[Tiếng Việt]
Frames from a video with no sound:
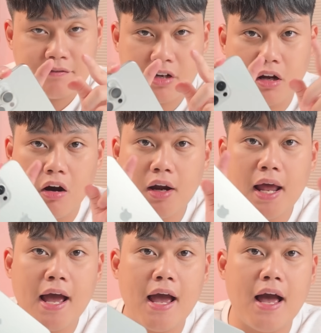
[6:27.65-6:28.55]
Và đó
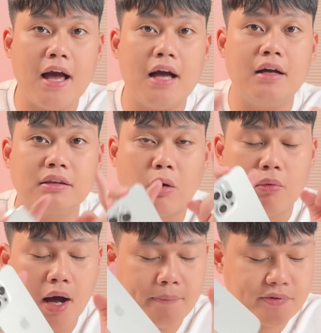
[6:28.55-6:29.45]
là
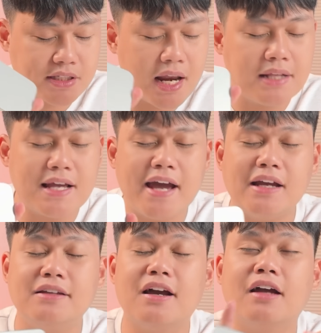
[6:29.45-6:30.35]
tổng hợp rất là
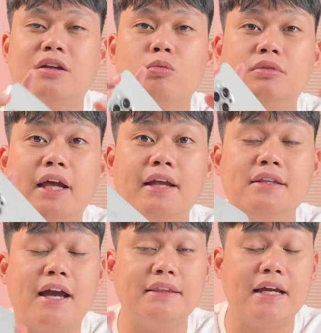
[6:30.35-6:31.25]
nhanh những cái thông
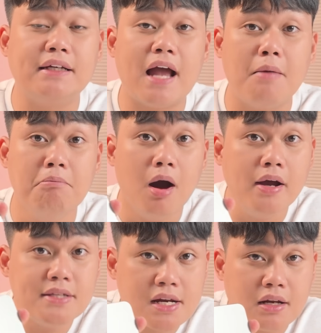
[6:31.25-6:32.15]
tin, những cái tính năng
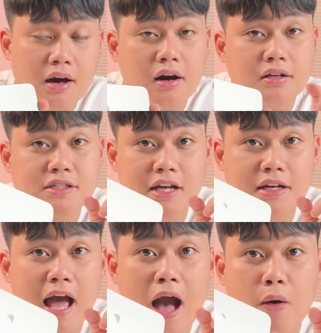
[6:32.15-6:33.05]
mới nhất ở
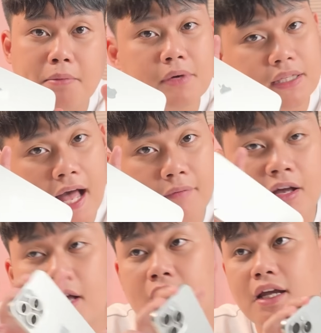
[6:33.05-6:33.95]
trên iOS 18.
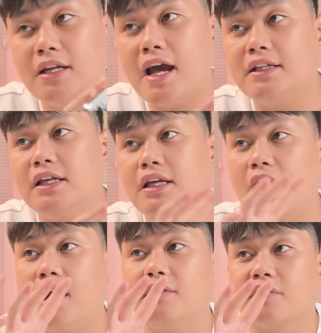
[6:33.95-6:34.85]
Hiện nay thì
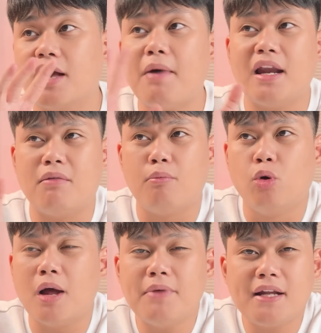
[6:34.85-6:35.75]
ờ, các bạn nào mà
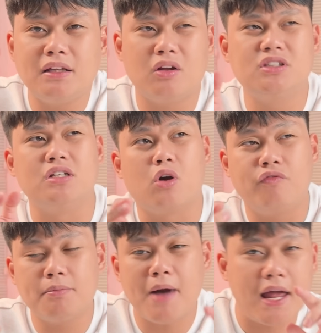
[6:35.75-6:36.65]
muốn update thì nó chỉ có
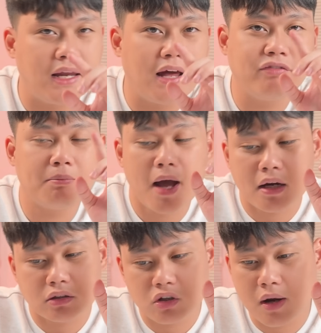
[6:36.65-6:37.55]
phiên bản là phiên
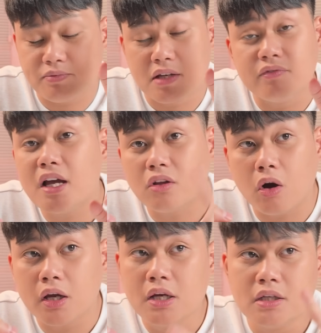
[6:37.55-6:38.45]
bản cho lập trình viên
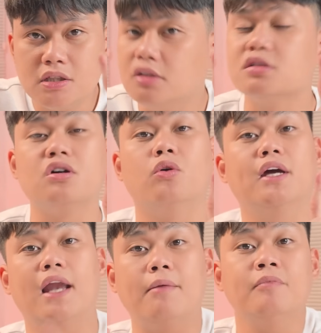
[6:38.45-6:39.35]
thôi, chưa thực sự ổn
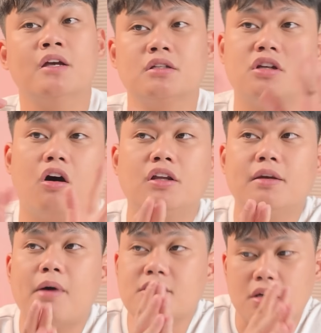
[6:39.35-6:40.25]
định lắm. Do đó
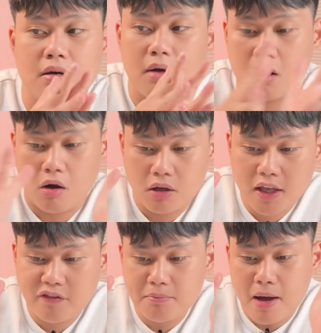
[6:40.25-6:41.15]
thì bao giờ mà có
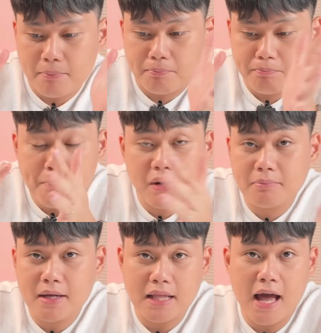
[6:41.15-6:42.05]
những cái phiên bản
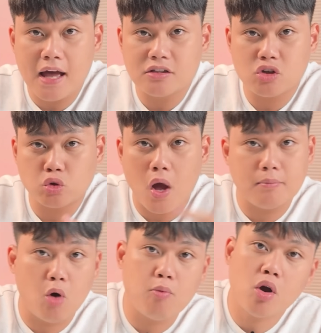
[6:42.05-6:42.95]
public beta cho
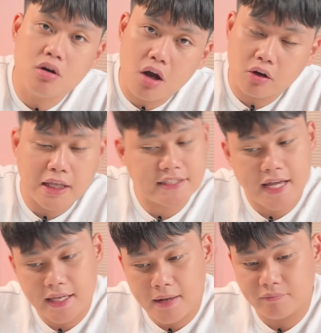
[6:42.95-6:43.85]
toàn bộ mọi người có thể
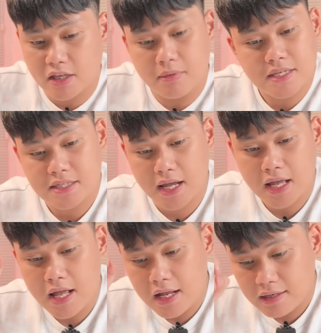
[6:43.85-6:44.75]
trải nghiệm thì mình sẽ
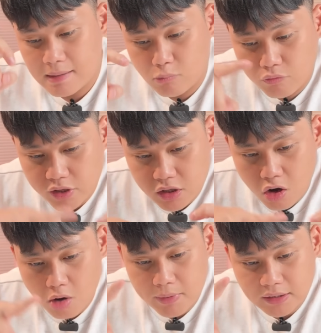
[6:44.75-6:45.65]
làm một
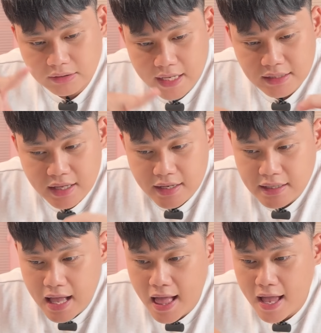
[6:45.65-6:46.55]
video mình test
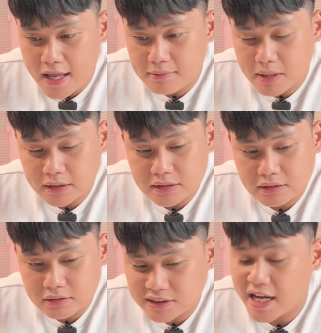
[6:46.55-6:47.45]
AI, mình
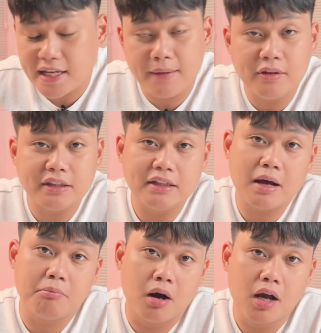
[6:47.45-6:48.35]
trải nghiệm những tính
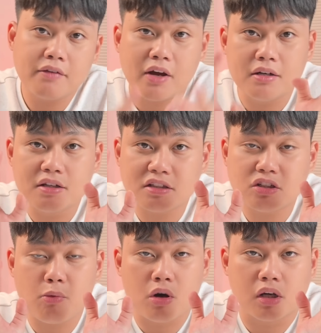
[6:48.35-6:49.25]
năng mới và đưa ra
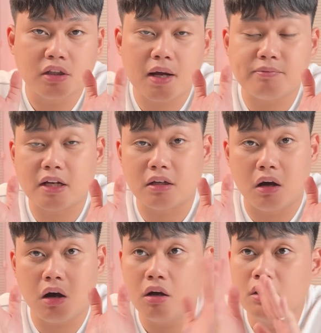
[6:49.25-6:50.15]
cho mọi người những cập nhật
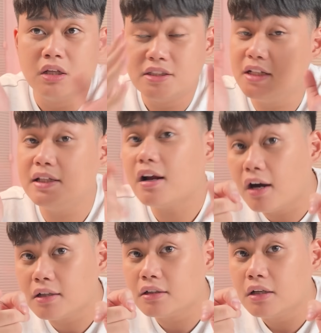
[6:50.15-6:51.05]
nó chi tiết
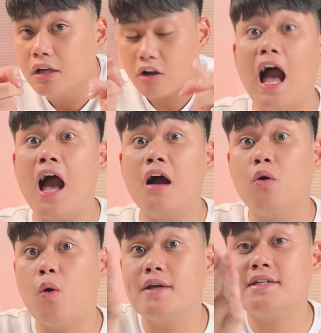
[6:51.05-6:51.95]
hơn. À,
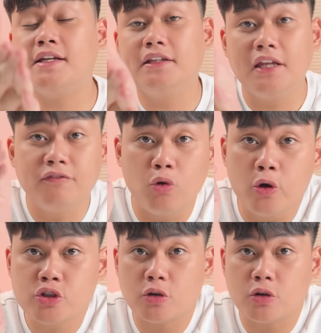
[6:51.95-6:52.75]
ngoài ra thì tin vui